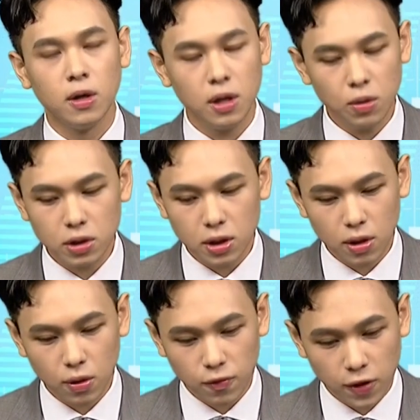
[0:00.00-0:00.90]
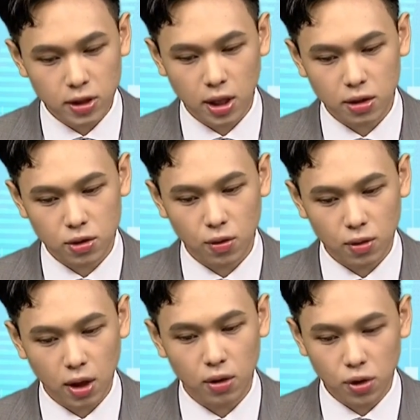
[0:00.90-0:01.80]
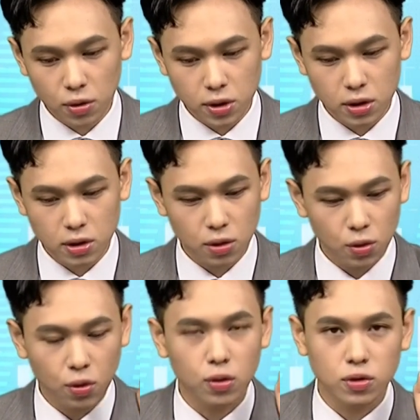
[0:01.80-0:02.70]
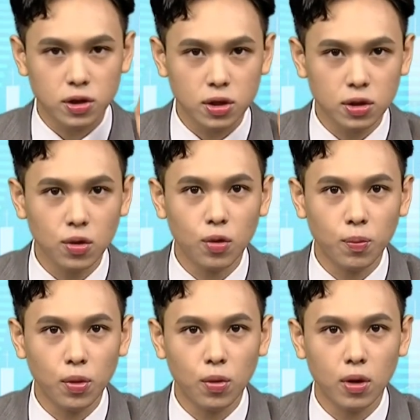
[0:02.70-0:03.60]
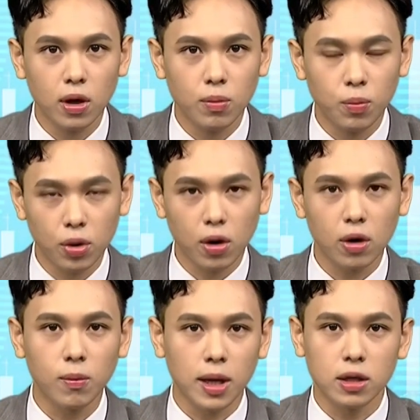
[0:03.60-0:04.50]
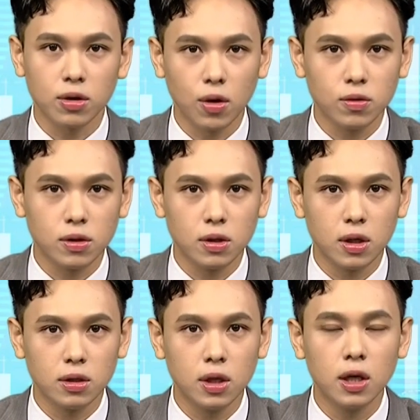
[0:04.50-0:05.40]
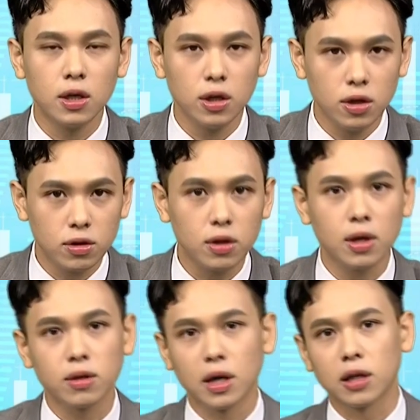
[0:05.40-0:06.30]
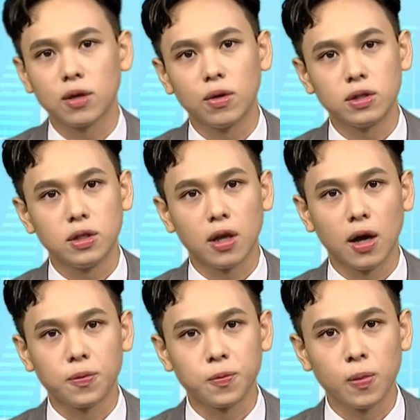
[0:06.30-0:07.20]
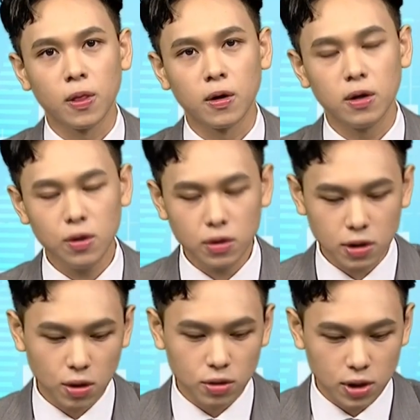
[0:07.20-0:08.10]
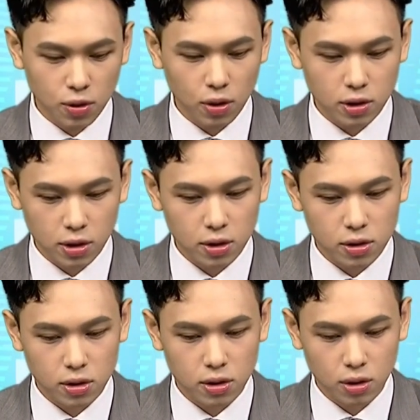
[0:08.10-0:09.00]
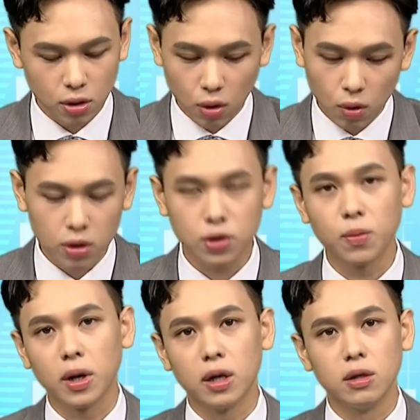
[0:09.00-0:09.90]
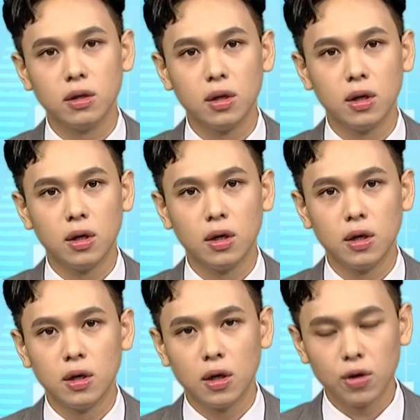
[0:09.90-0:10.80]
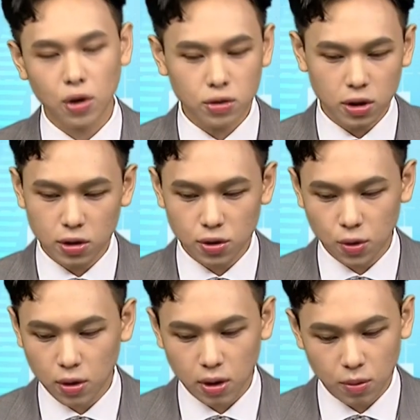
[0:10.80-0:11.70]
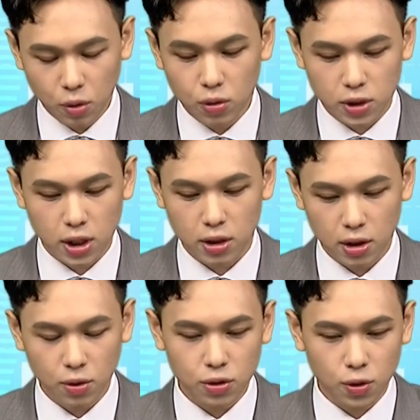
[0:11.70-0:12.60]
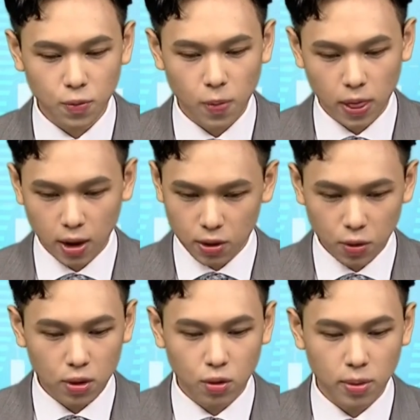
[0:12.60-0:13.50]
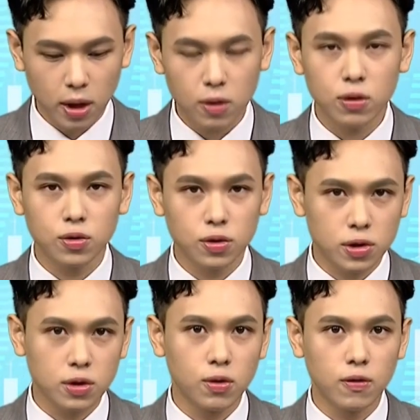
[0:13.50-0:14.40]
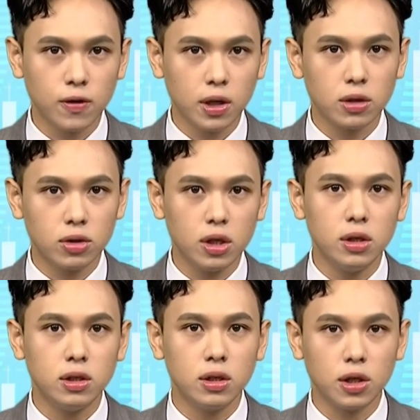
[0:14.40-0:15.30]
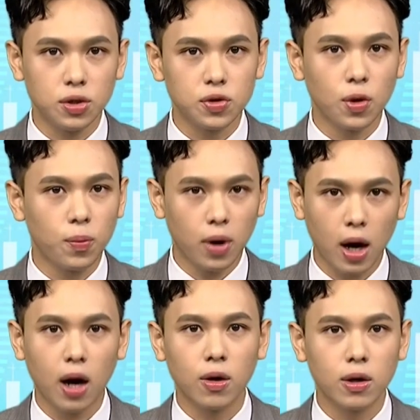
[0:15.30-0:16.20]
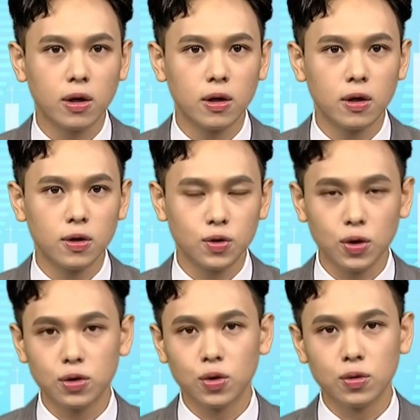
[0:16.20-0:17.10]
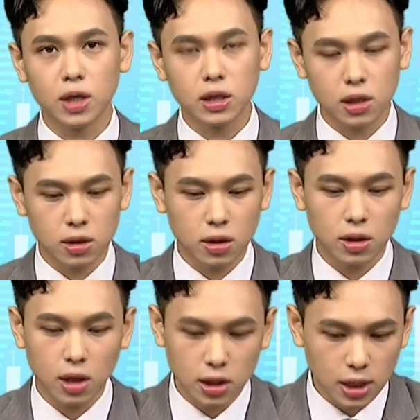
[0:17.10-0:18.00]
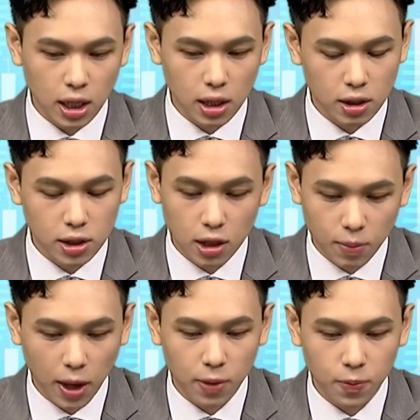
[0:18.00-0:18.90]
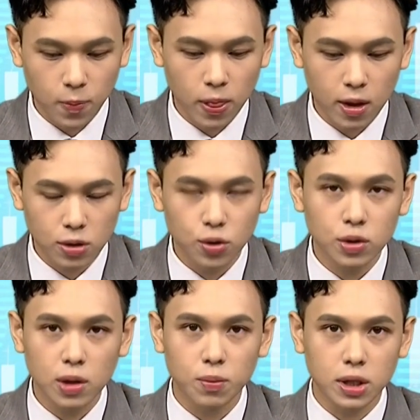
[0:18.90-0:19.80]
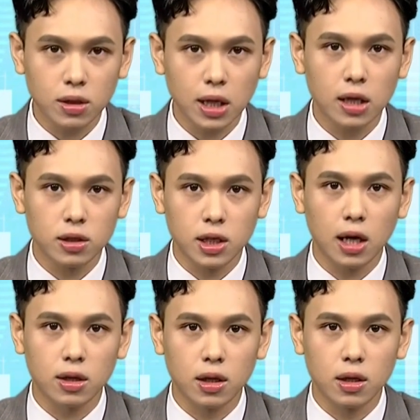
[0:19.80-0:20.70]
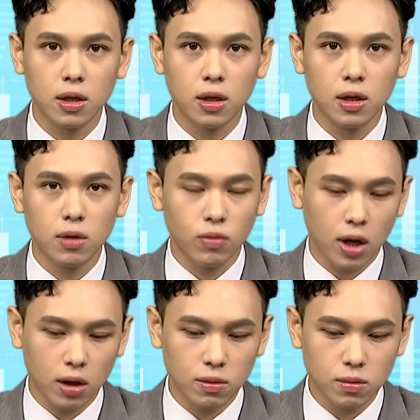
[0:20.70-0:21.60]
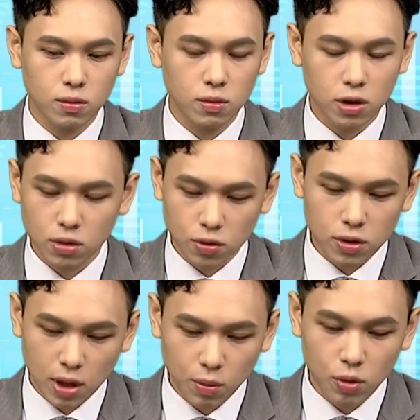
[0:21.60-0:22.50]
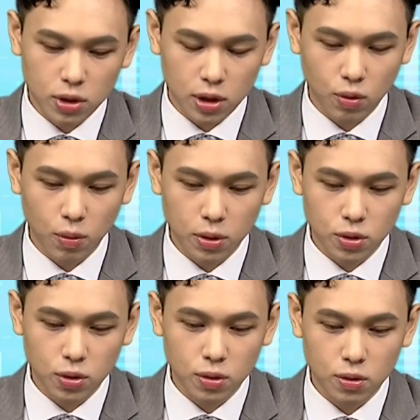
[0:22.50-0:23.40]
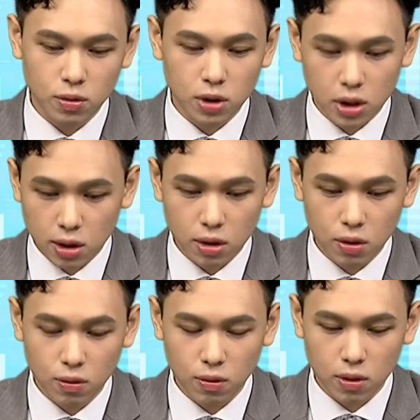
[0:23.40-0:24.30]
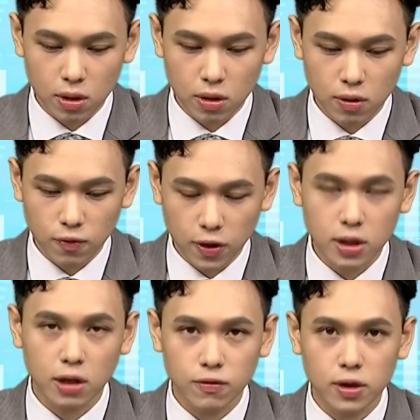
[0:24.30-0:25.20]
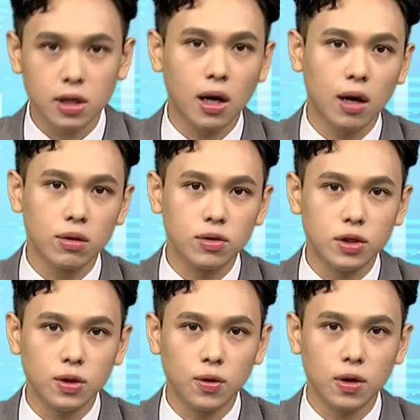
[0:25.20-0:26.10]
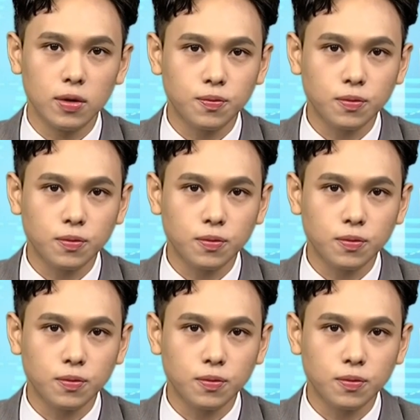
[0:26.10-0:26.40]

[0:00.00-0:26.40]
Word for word: 因为今天会非常重要，尤其是如果持股部位不够满的投资人，一定要打电话进来，因为这种机会真的是过了就没了。哦，尤其是说目前，因为说很多的股票，因为说四月份跟第一季的营收好，所以出在这在上礼拜出现比较大的下跌，那这都是在目前我们去切入。非常非常好的机会，